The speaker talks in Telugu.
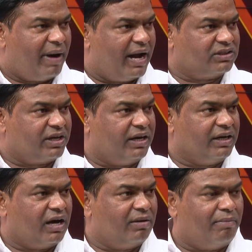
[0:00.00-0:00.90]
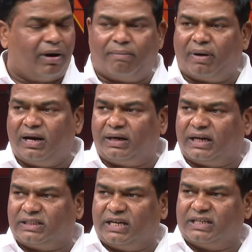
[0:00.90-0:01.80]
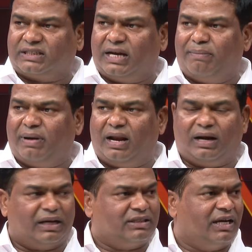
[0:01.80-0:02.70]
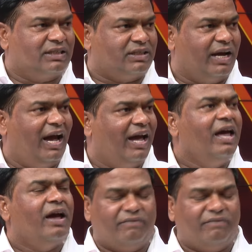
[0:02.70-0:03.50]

మహేష్ రెడ్డి గారు మమ్మల్ని టచ్ చేస్తే ఎమ్మెల్యేని టచ్ చేస్తే టచ్